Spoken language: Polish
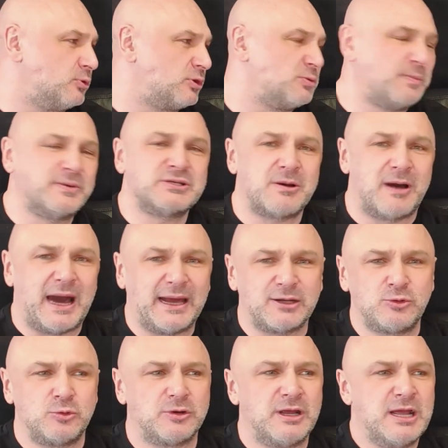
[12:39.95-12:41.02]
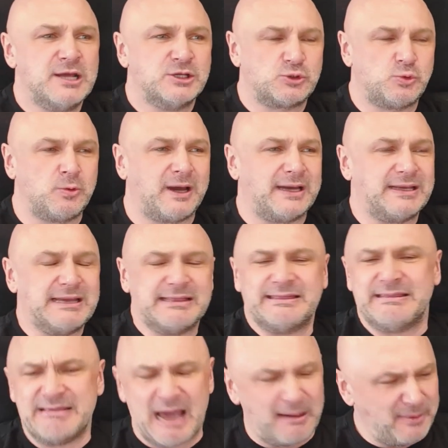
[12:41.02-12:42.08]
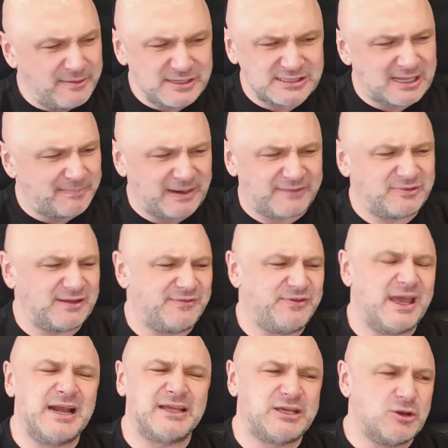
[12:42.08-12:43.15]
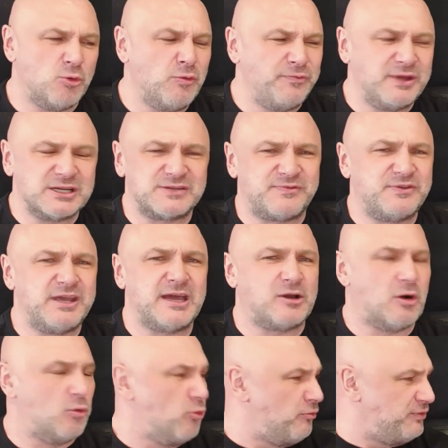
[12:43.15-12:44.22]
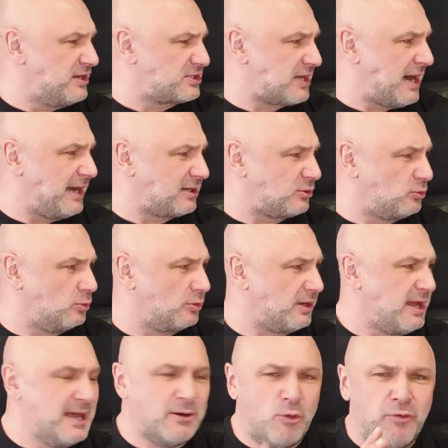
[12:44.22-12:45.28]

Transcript: Ktoś by powiedział, Artur, słuchaj, diabeł jest naprawdę wielki, uwierz w niego, uwierz, Artur, tak.